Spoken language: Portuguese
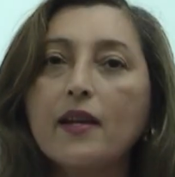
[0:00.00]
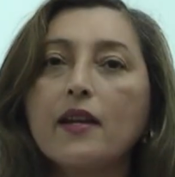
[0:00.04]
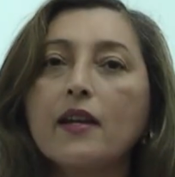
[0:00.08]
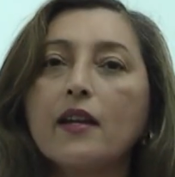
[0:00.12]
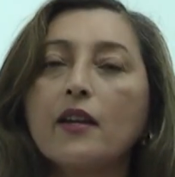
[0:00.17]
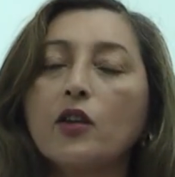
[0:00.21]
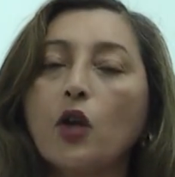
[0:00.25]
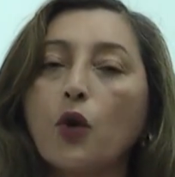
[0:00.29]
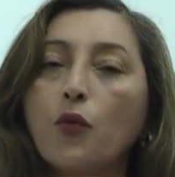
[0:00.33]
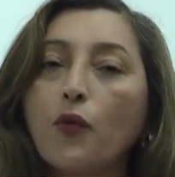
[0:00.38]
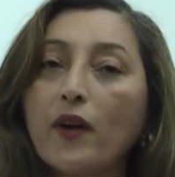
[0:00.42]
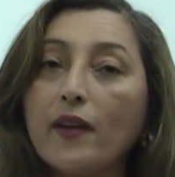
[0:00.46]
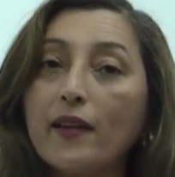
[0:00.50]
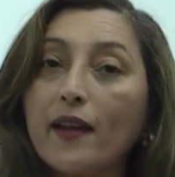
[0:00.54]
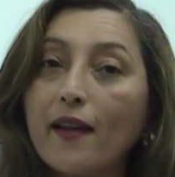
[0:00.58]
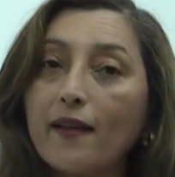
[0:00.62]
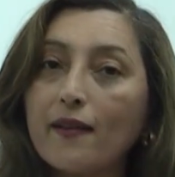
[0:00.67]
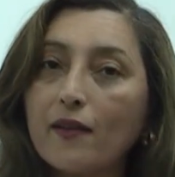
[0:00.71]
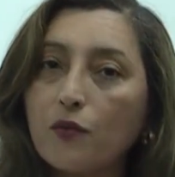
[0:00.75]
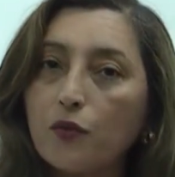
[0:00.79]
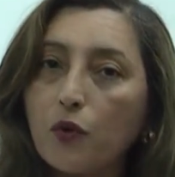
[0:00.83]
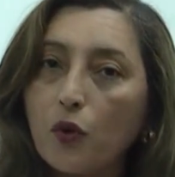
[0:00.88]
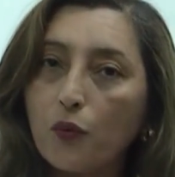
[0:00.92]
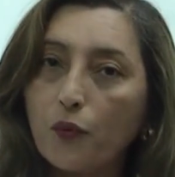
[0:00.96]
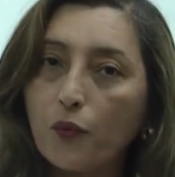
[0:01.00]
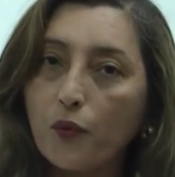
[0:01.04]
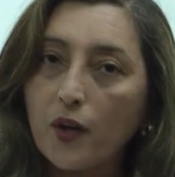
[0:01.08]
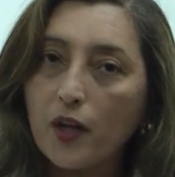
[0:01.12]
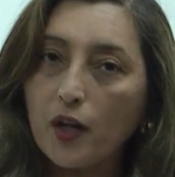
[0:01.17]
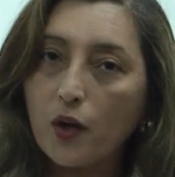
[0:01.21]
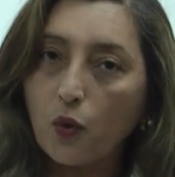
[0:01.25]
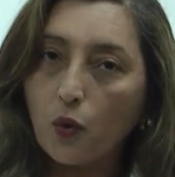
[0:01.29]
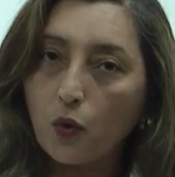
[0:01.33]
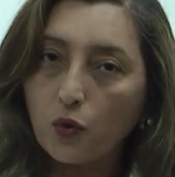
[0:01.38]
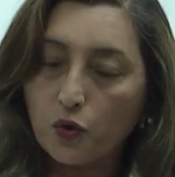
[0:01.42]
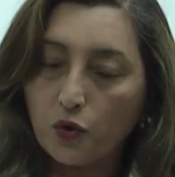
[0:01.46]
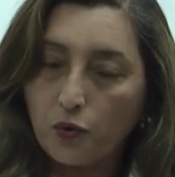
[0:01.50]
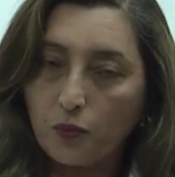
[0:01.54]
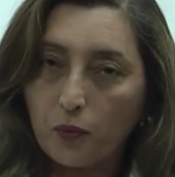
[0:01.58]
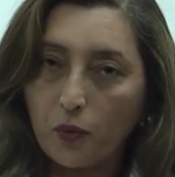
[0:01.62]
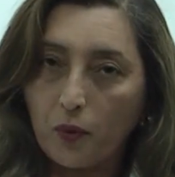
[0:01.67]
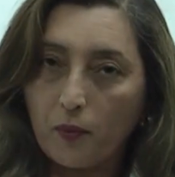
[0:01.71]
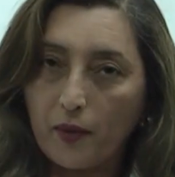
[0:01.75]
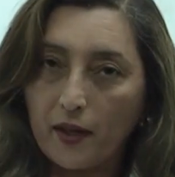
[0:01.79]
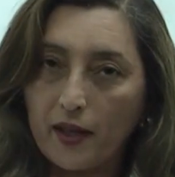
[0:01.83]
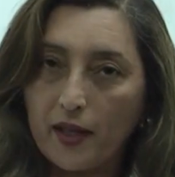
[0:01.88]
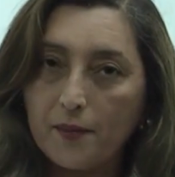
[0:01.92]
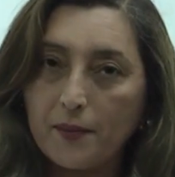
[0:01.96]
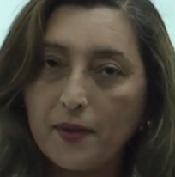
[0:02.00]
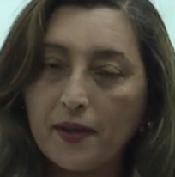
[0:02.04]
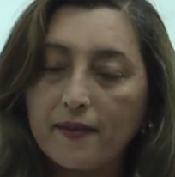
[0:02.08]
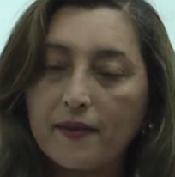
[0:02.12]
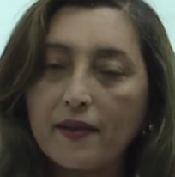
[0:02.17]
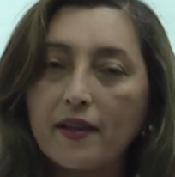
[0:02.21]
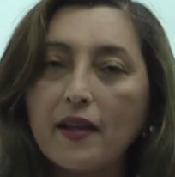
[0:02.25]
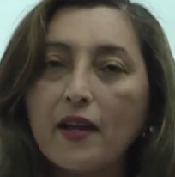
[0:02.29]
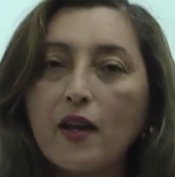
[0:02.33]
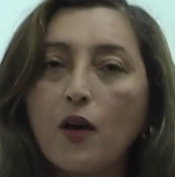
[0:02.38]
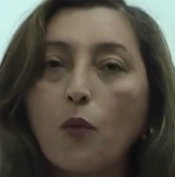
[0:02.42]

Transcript: então vai desenvolver outros problemas,